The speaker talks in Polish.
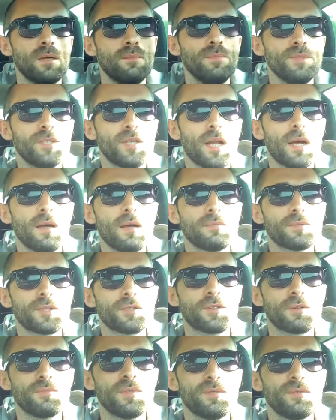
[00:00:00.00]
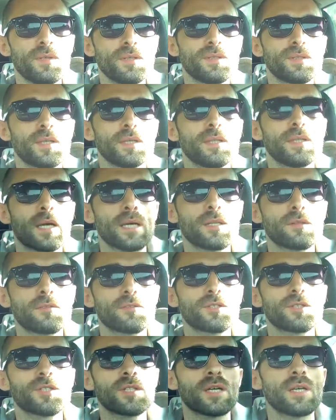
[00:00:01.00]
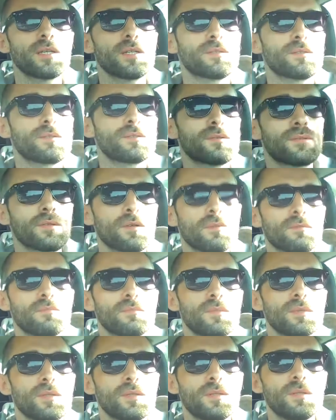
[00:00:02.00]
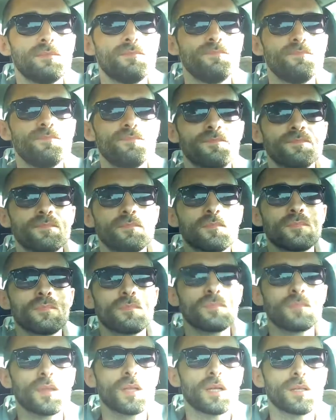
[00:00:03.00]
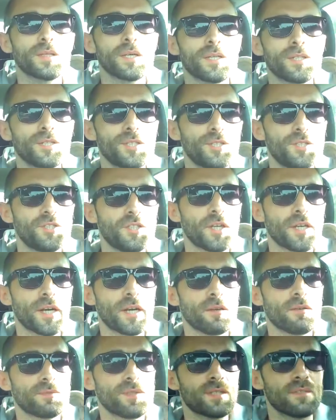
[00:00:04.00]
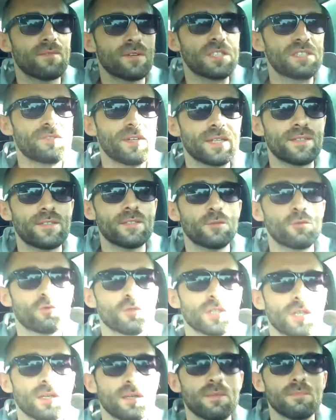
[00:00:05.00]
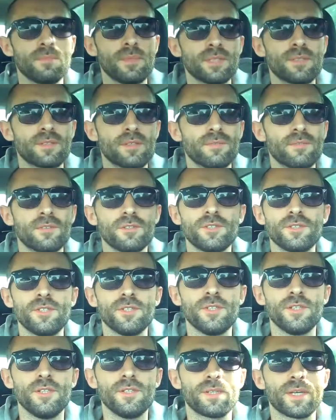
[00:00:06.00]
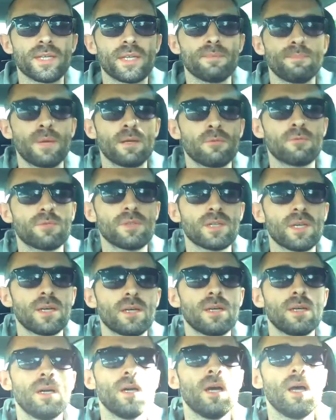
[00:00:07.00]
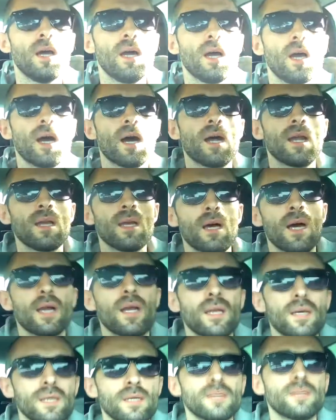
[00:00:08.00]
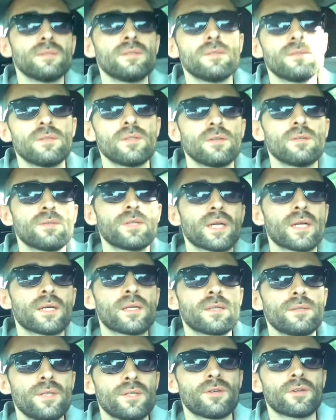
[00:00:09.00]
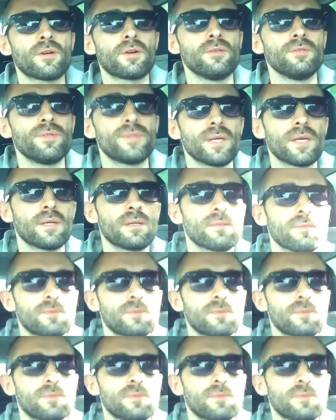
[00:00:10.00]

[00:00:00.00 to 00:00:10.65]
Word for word: Myślałem, że to mniej więcej tak troszeczkę są. E, tak się ścierają te dwa światy, duże miejscowości i takie malutkie, ale, ale no tak nie do końca.